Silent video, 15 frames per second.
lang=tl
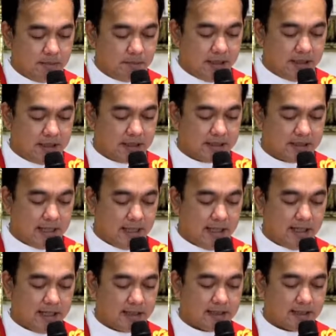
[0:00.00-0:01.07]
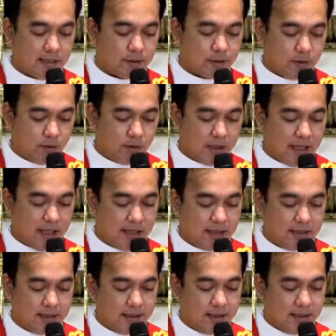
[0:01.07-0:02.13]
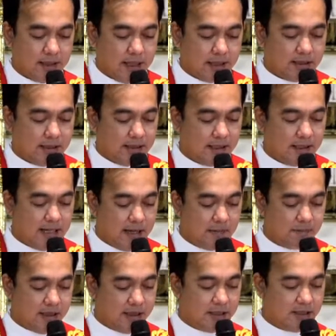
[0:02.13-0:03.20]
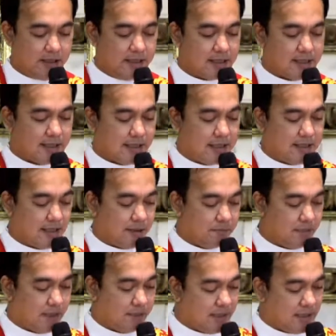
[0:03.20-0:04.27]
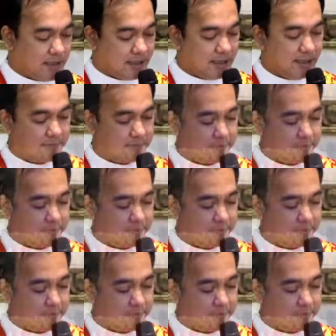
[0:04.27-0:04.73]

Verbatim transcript: pinigta sa suka at inilapit sa kanyang bibig.